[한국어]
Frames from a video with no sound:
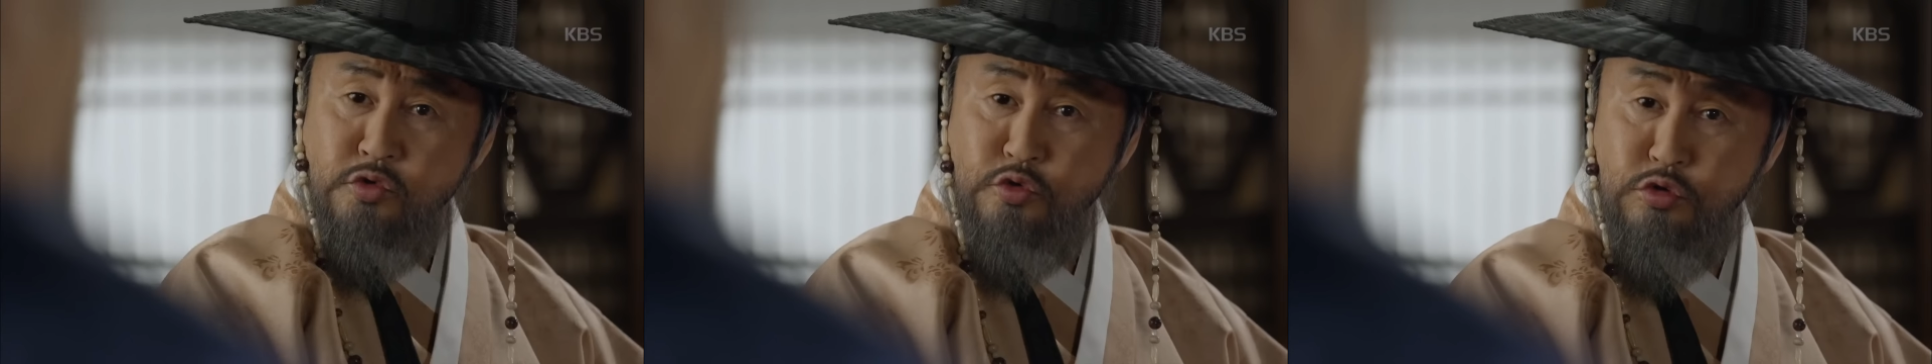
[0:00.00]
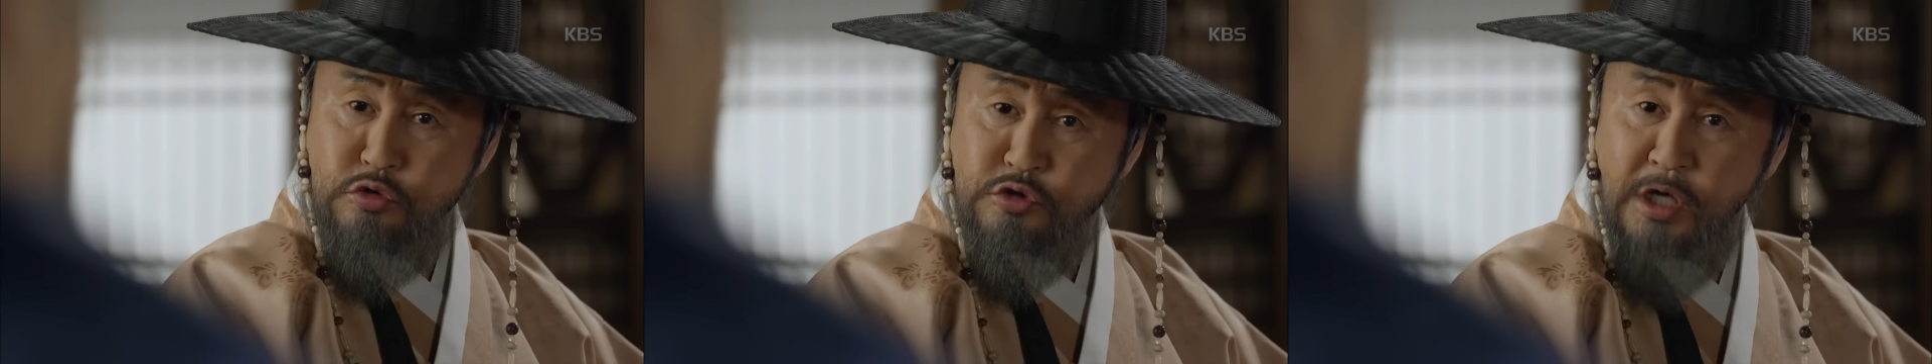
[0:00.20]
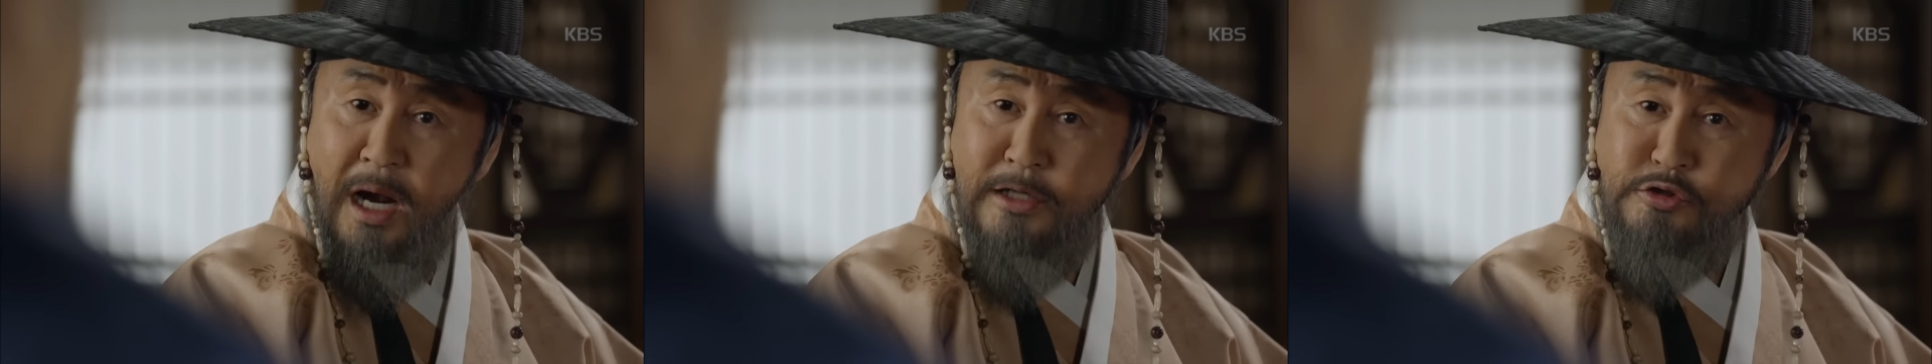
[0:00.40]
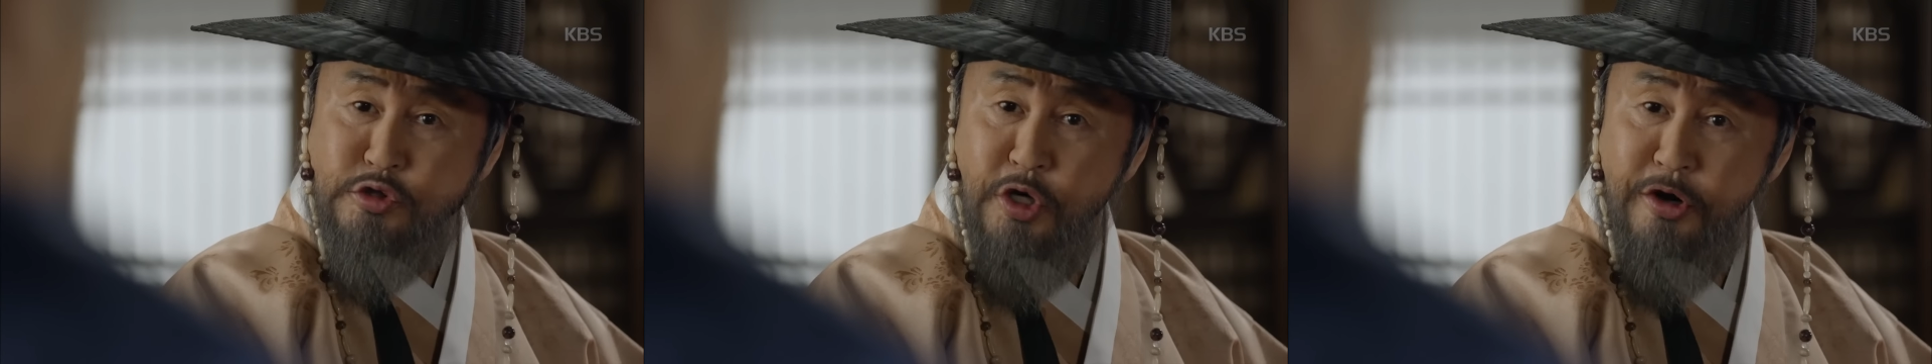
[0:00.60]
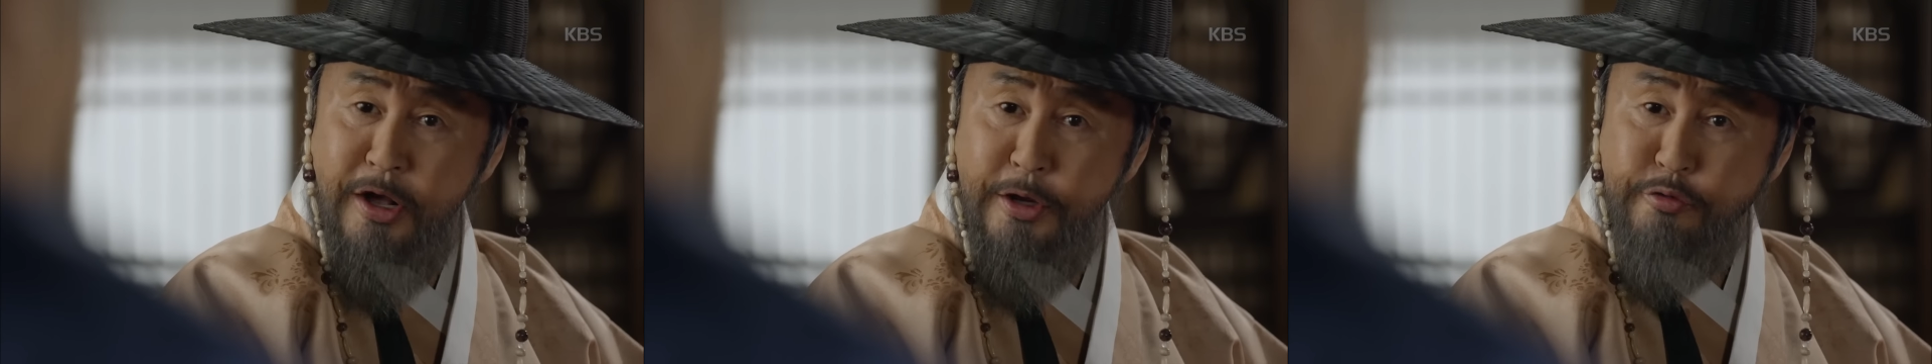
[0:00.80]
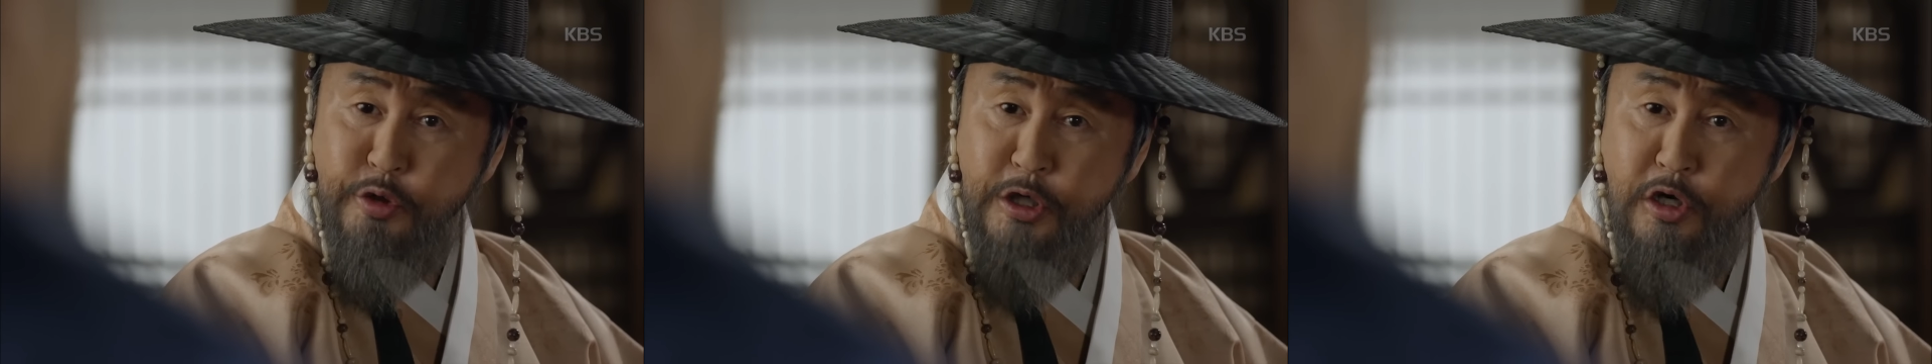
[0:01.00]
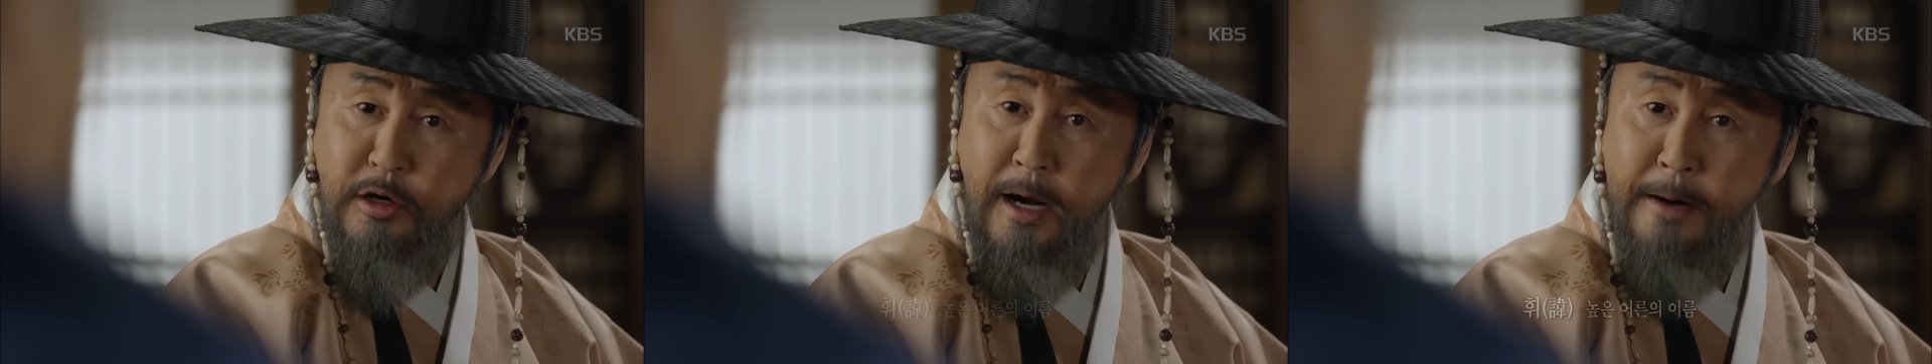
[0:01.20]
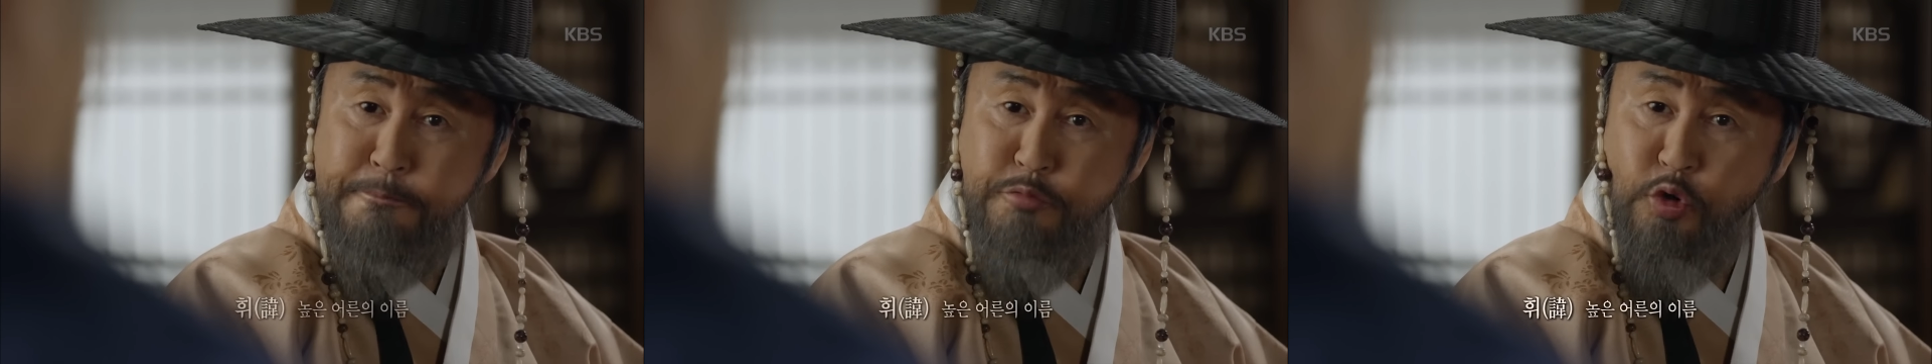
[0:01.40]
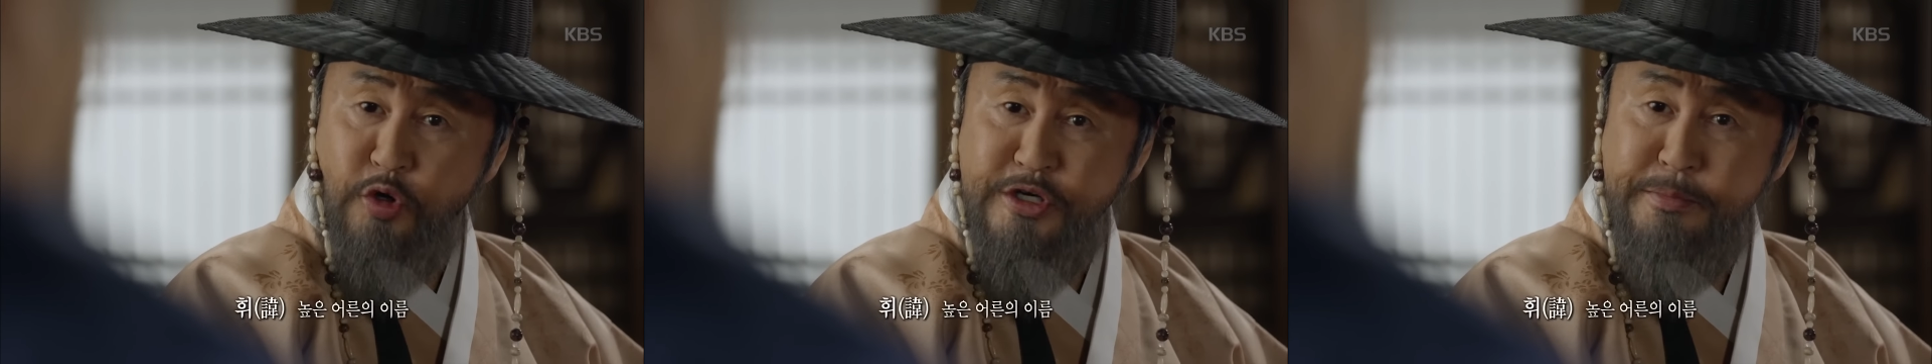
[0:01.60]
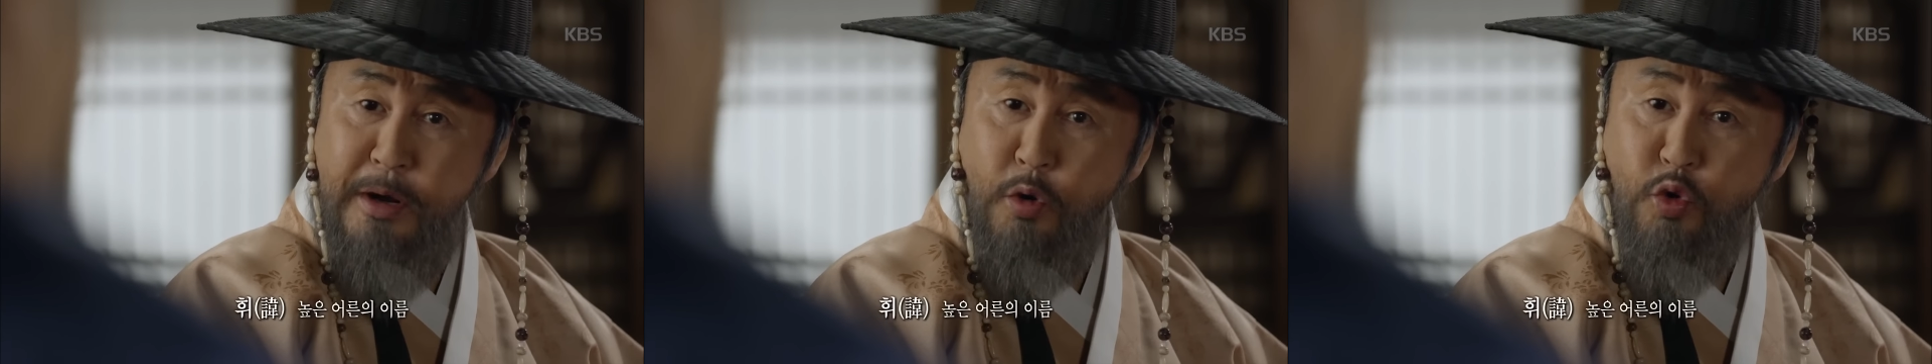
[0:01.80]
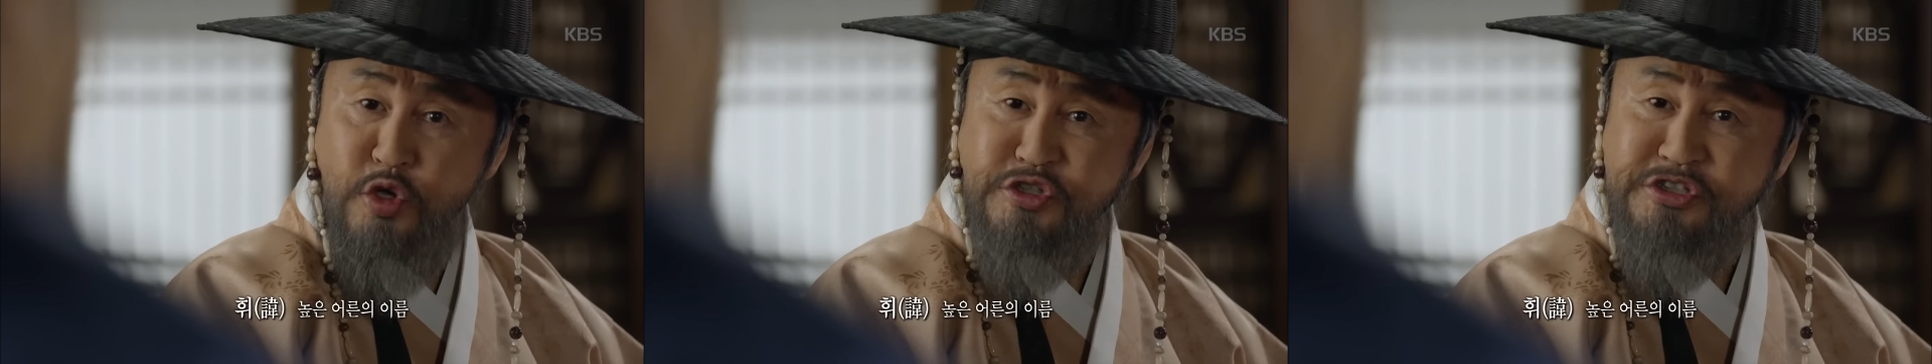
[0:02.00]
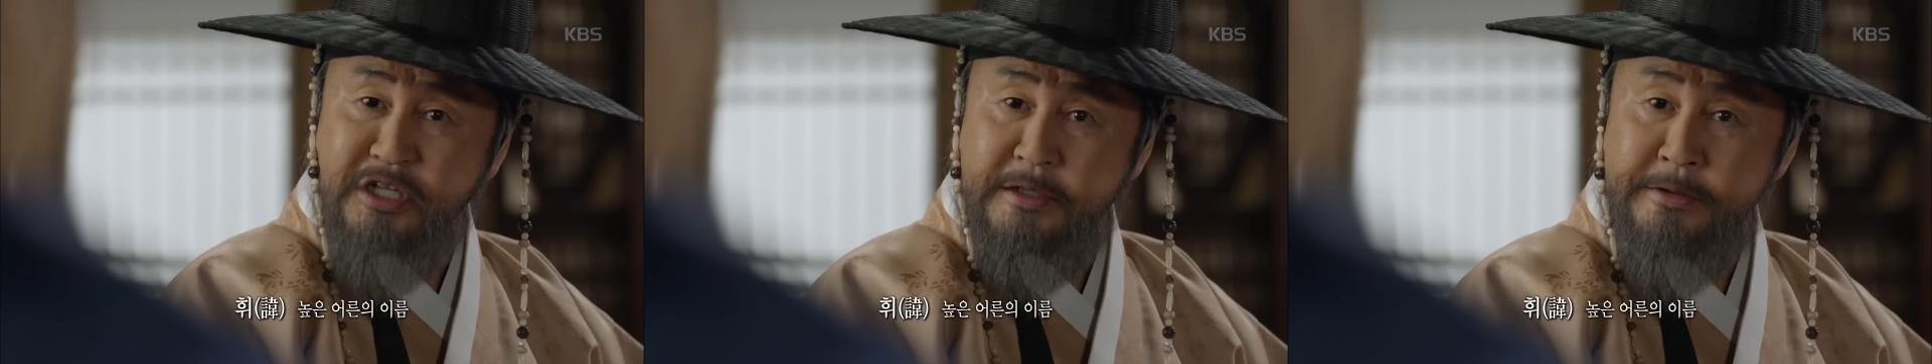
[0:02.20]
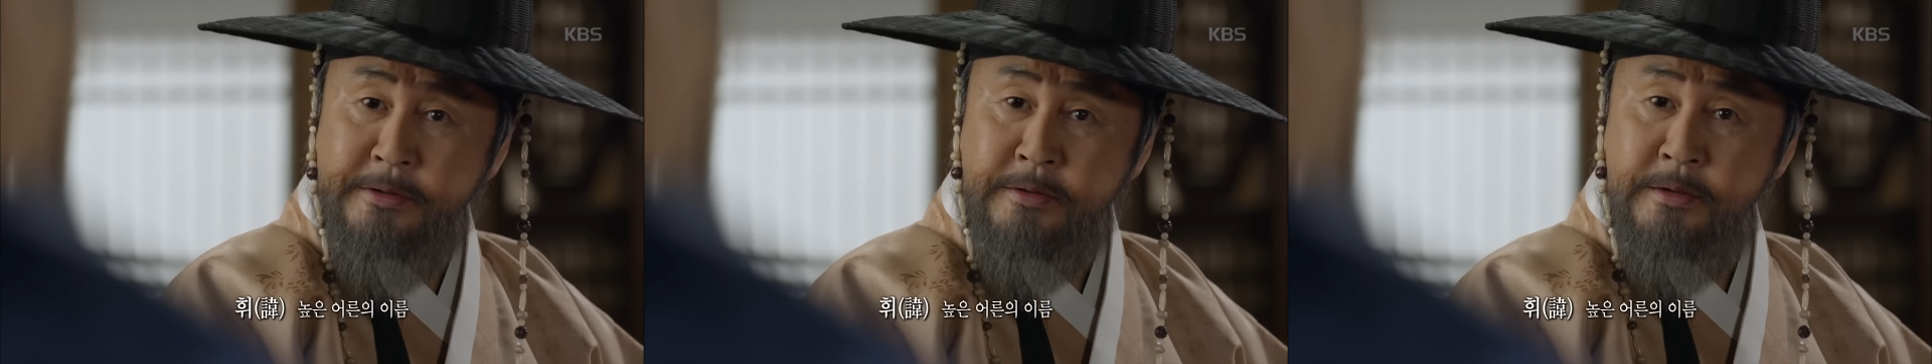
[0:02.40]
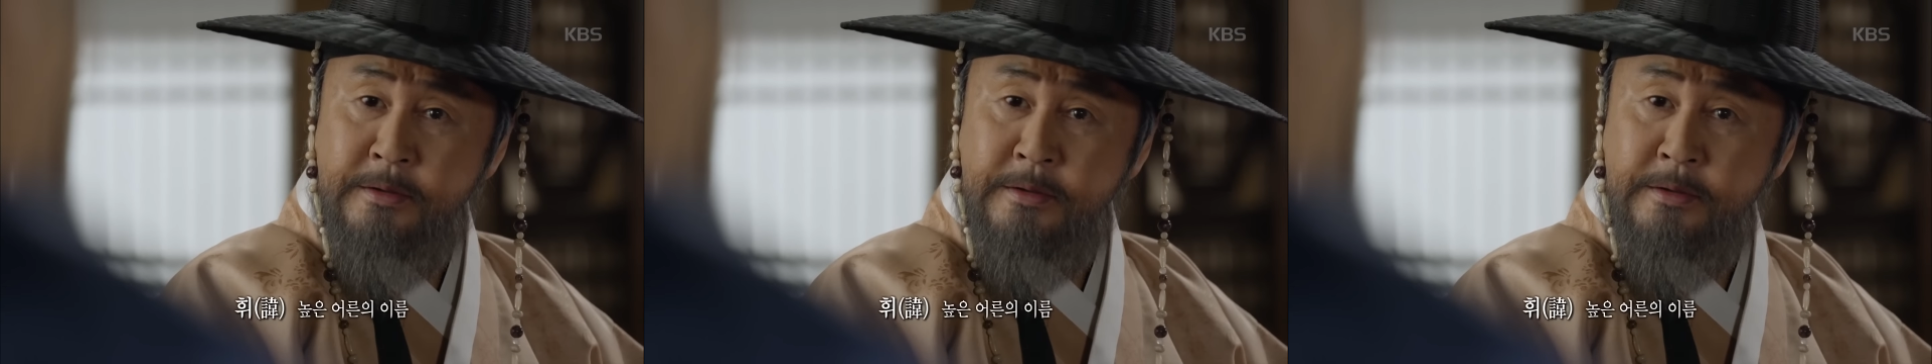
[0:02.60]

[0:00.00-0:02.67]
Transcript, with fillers: 주상전하의 피를 함부로 입에 올리시다니